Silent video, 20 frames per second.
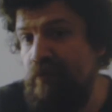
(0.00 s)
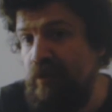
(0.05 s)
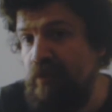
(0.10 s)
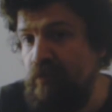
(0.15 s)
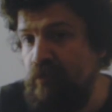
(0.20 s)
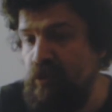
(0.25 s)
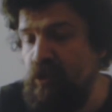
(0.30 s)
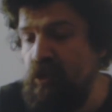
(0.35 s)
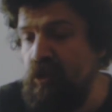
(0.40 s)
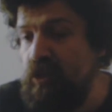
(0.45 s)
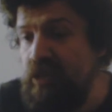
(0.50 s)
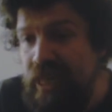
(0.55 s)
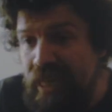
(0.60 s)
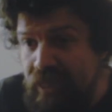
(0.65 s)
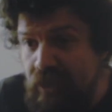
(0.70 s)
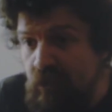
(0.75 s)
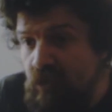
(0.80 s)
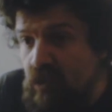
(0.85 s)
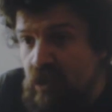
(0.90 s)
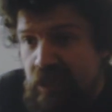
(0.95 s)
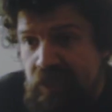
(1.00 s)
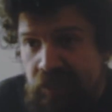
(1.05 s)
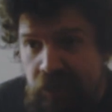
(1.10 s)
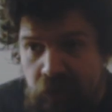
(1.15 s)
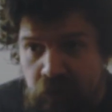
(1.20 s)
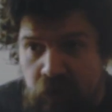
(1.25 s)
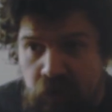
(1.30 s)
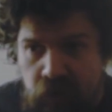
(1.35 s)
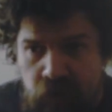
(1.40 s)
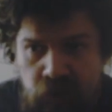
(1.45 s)
para un público nostálgico, quizás
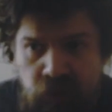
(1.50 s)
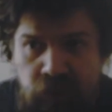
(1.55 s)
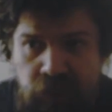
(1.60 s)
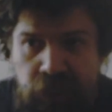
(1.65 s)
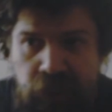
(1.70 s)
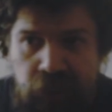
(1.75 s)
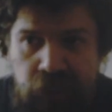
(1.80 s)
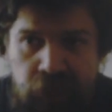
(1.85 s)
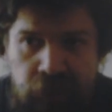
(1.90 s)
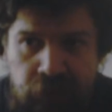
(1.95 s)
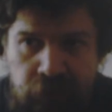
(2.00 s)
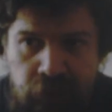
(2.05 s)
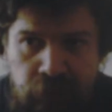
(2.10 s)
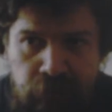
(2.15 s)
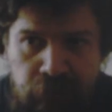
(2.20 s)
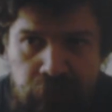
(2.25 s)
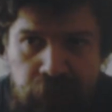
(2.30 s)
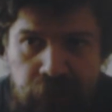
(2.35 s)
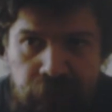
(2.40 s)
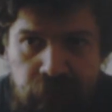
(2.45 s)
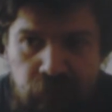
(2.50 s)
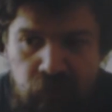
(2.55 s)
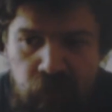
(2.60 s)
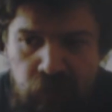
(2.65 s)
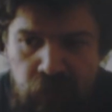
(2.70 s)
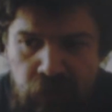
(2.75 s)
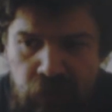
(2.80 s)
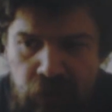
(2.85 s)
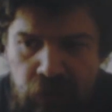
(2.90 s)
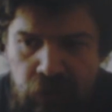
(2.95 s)
no es coleccionista, ¿bien?
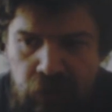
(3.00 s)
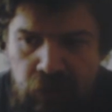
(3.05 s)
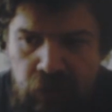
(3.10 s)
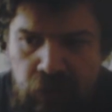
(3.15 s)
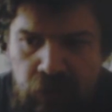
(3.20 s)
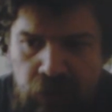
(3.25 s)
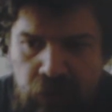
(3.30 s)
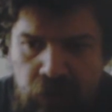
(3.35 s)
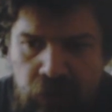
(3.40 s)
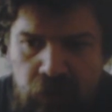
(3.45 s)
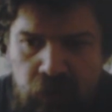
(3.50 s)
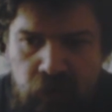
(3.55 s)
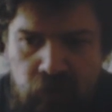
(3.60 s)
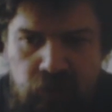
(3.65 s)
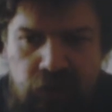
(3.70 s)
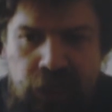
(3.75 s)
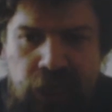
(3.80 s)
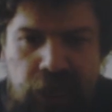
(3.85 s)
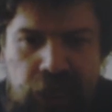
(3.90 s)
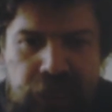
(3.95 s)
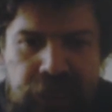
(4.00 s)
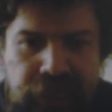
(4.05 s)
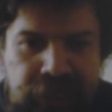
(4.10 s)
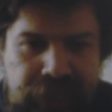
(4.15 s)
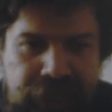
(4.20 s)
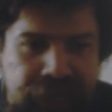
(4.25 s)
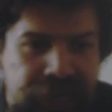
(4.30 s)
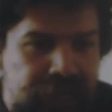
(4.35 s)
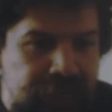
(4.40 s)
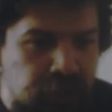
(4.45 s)
O sea, el que
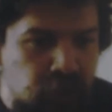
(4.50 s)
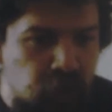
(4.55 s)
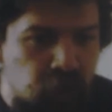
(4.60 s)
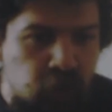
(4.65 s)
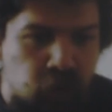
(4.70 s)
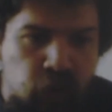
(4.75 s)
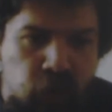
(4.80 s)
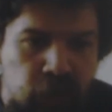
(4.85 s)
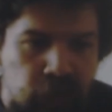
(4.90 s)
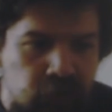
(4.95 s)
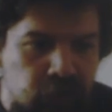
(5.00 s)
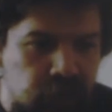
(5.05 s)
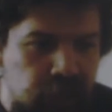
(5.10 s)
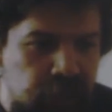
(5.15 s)
tenga todos los juegos